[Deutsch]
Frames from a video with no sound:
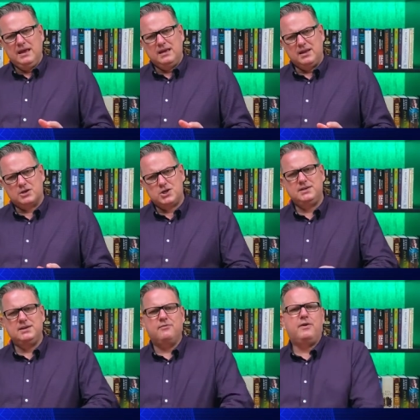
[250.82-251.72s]
Nach
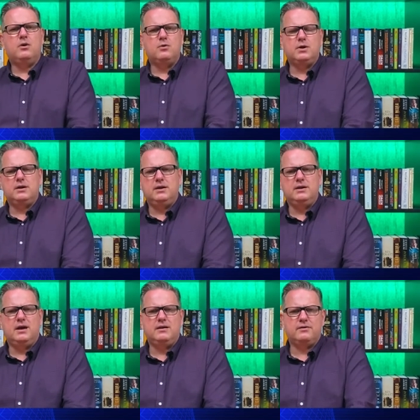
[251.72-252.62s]
schlechten Erfahrungen in
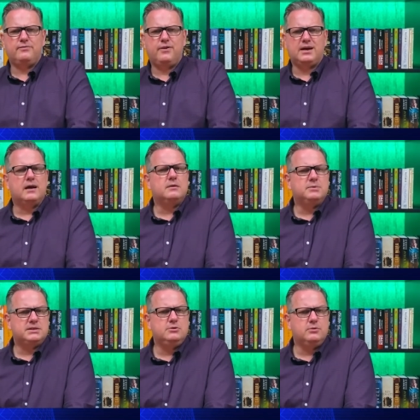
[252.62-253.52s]
einer vergangenen
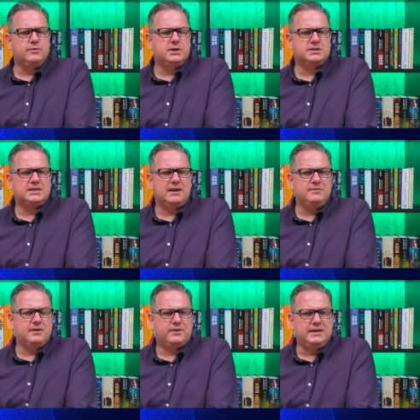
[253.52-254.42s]
Beziehung würde er sich gern
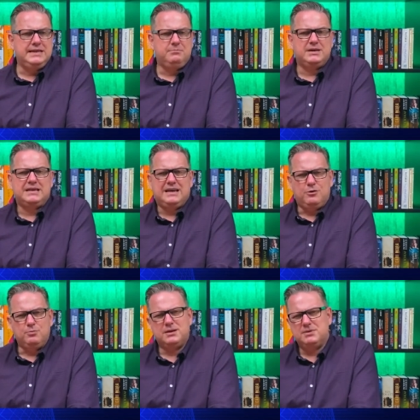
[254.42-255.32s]
wieder verlieben,
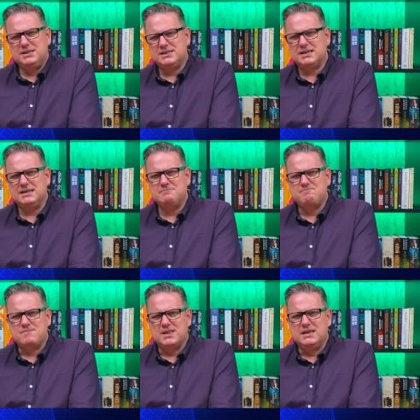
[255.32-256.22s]
glaubt aber nicht dran,
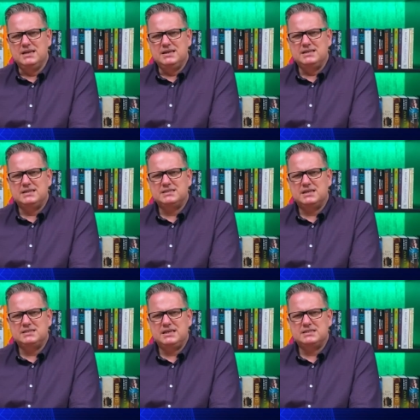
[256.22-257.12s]
dass
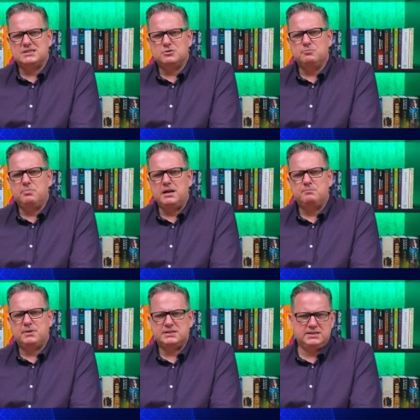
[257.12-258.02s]
das jetzt so
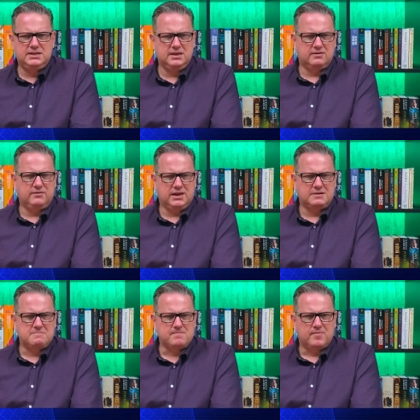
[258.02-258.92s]
bald passieren
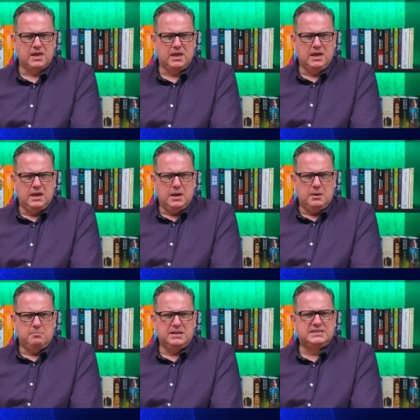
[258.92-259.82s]
wird
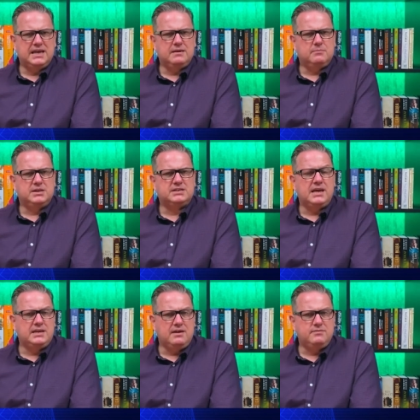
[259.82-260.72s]
mit, mit
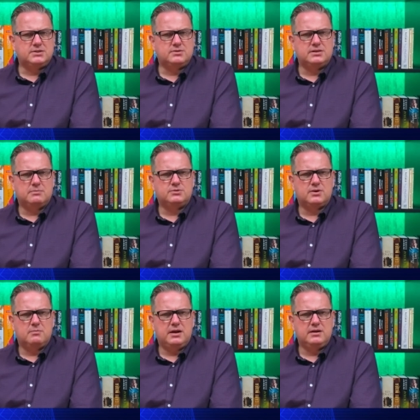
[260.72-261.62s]
Zane Davis
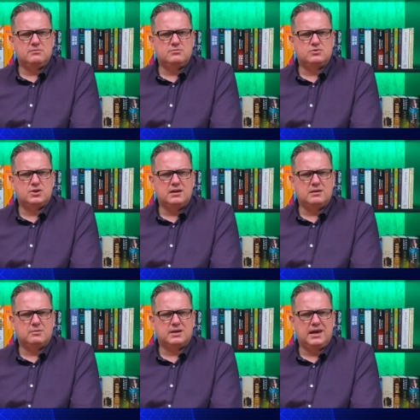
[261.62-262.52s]
zusammenzuarbeiten, stellt
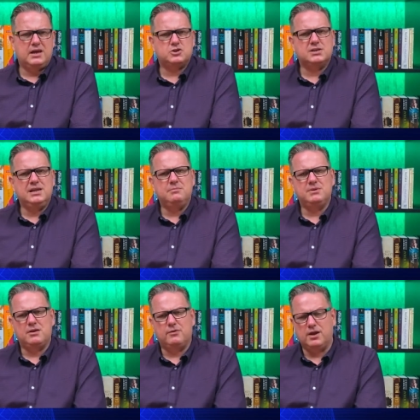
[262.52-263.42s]
aber Cashs Leben
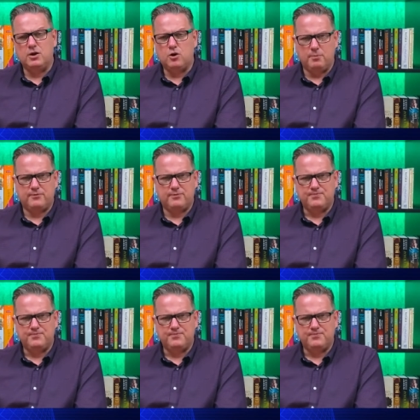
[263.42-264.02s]
dann auf den Kopf.